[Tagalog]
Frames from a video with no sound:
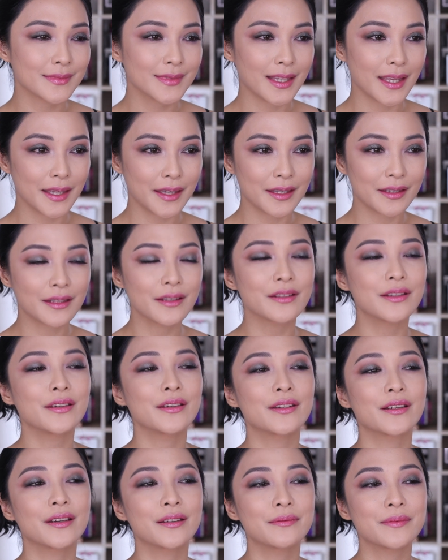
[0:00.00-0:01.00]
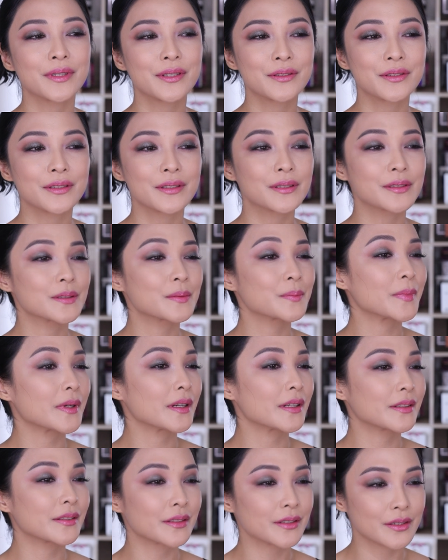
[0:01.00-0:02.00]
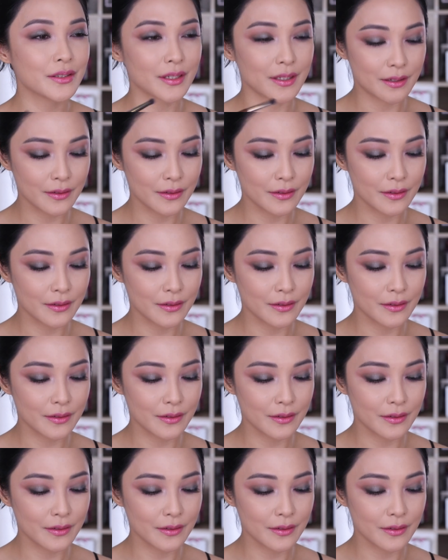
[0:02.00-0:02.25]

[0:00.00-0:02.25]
Nakikita niyo yan? Medyo nag-sparkle siya